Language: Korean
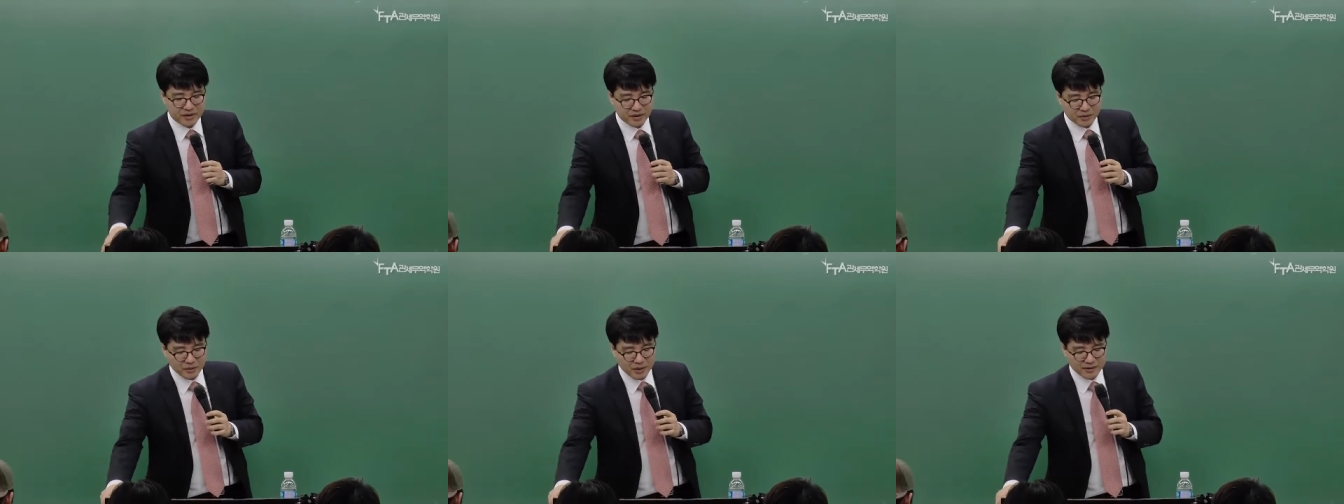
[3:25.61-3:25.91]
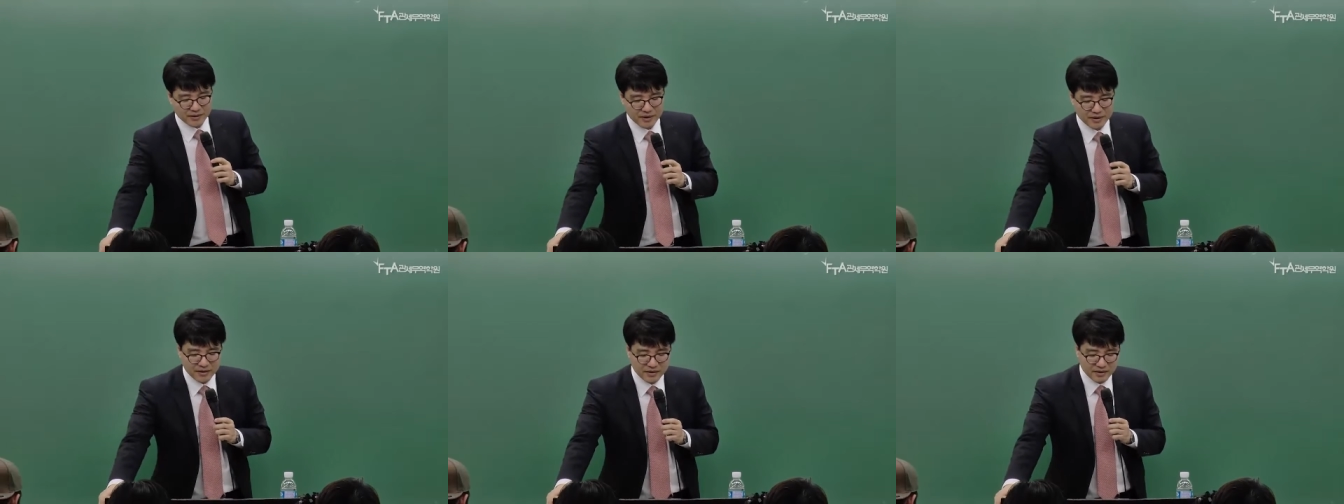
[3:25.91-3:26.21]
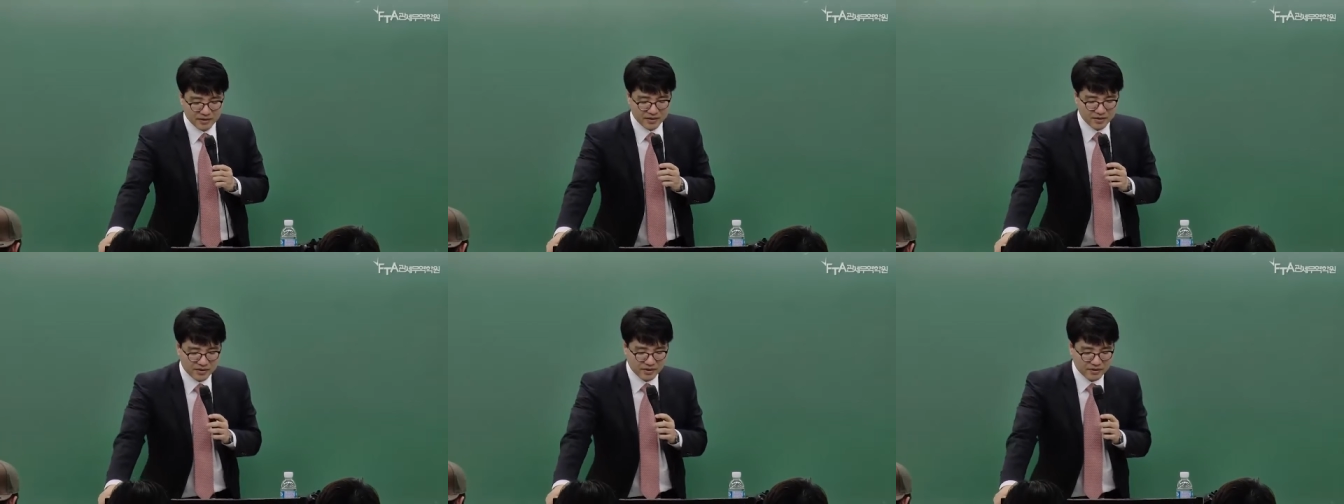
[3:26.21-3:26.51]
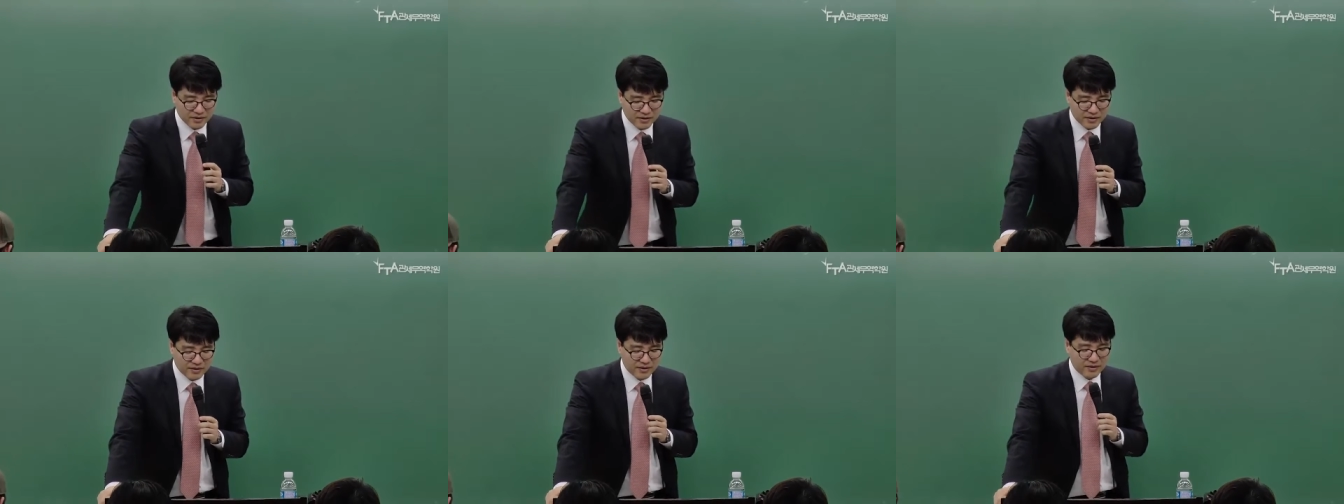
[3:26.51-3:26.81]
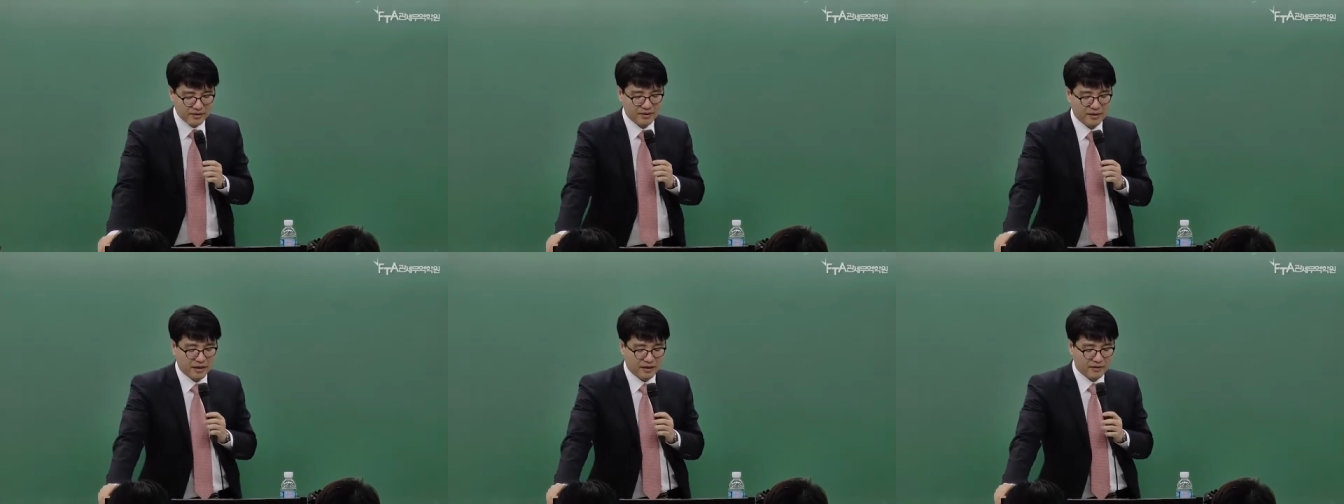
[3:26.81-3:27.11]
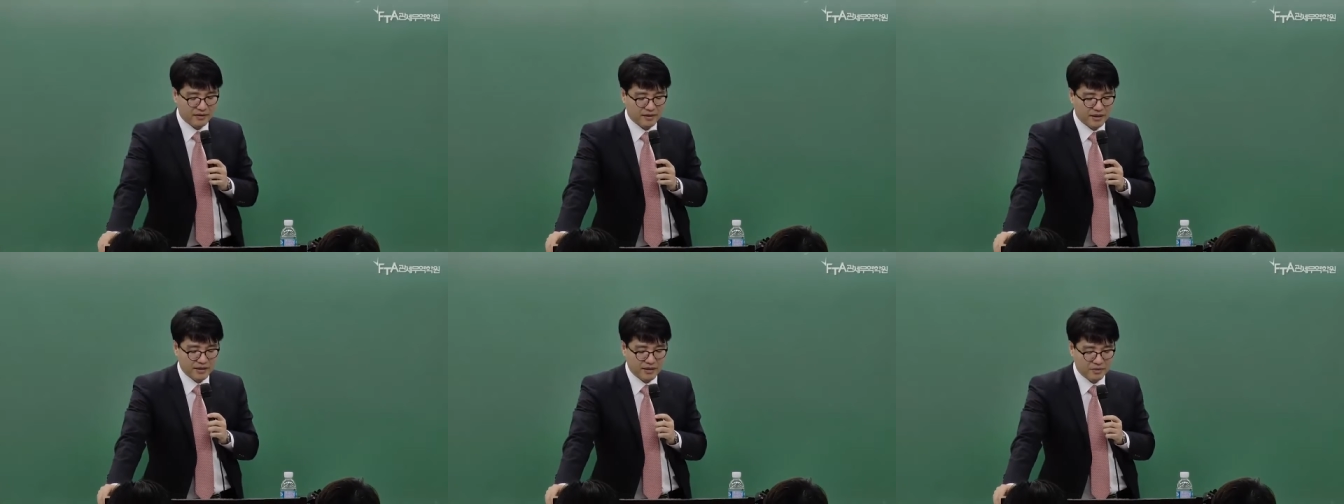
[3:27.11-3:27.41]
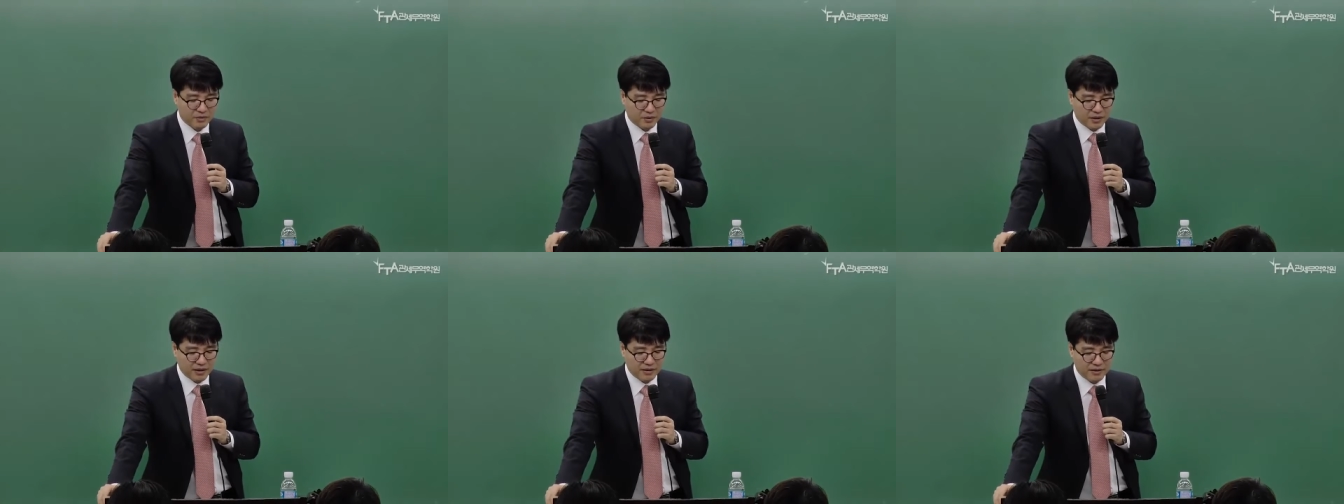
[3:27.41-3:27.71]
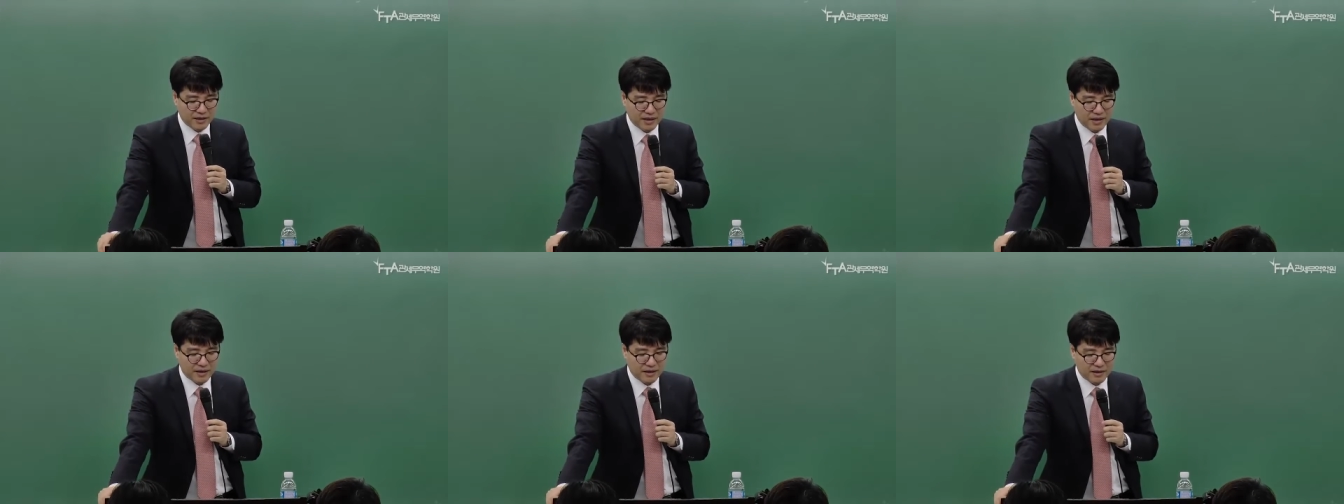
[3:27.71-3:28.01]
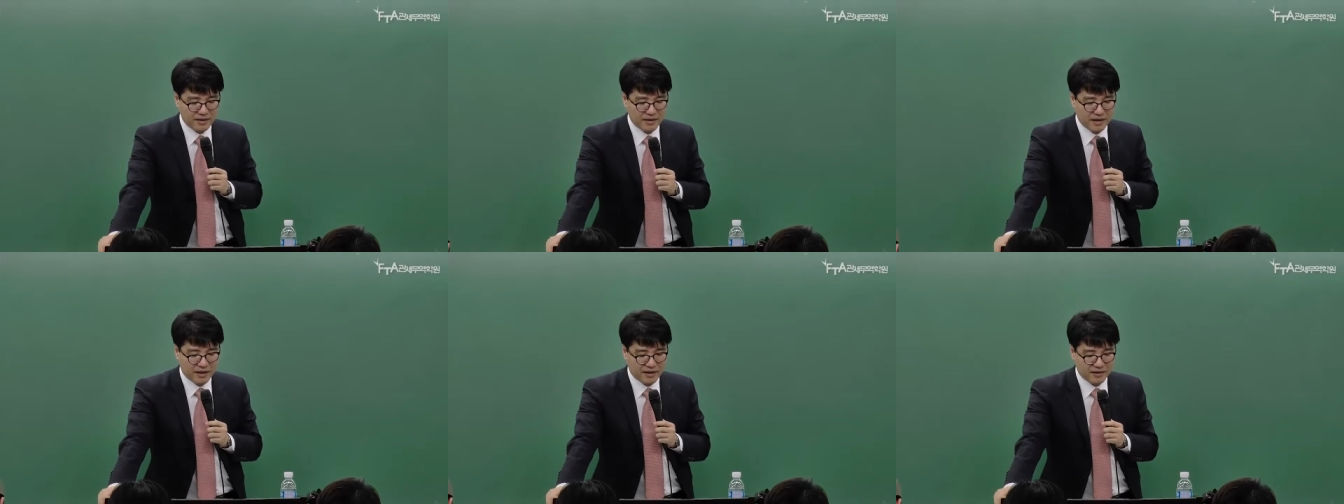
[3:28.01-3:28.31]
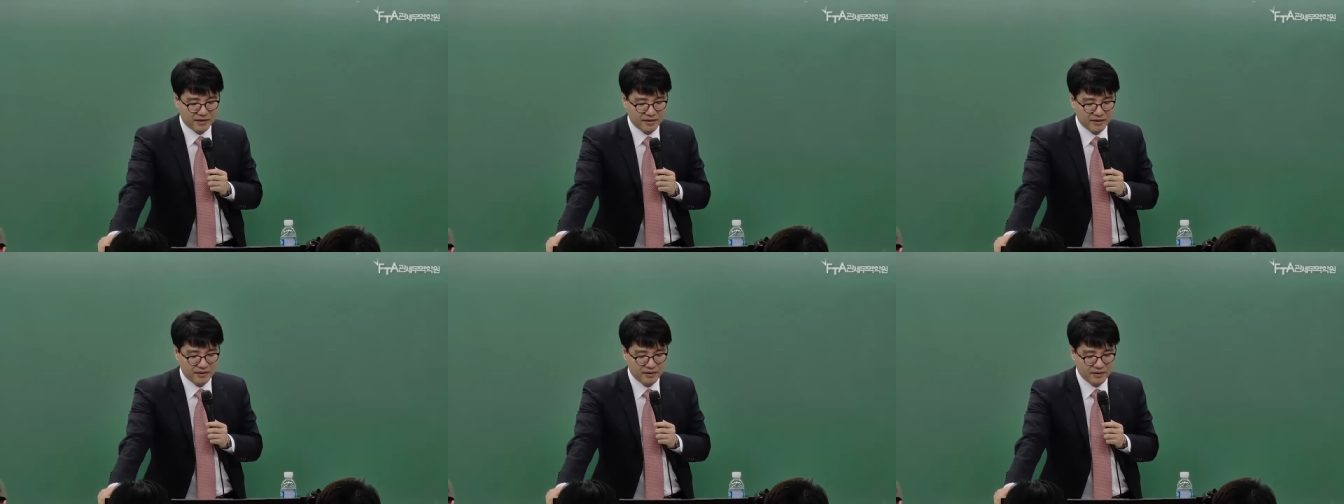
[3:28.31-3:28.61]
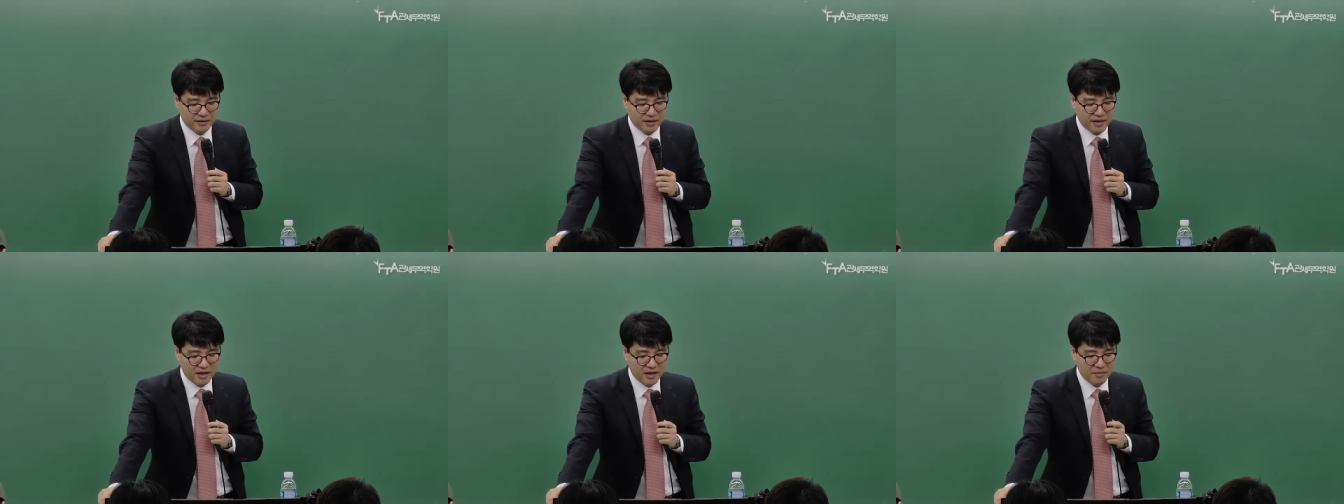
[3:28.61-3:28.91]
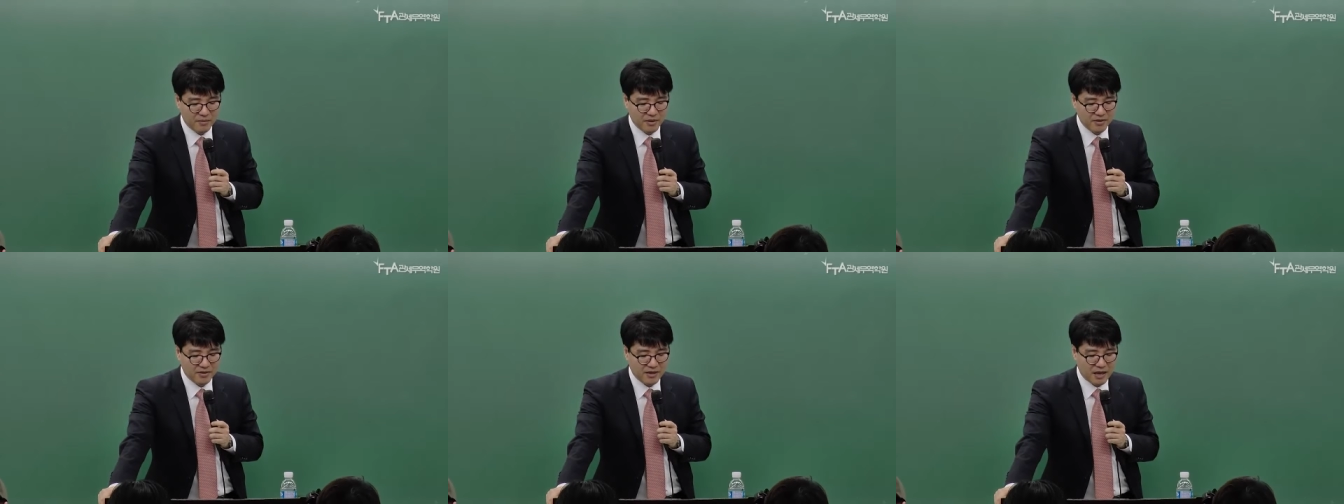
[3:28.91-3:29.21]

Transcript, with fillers: 과세 결정을 간단히 논한다라는 이야기는 1번,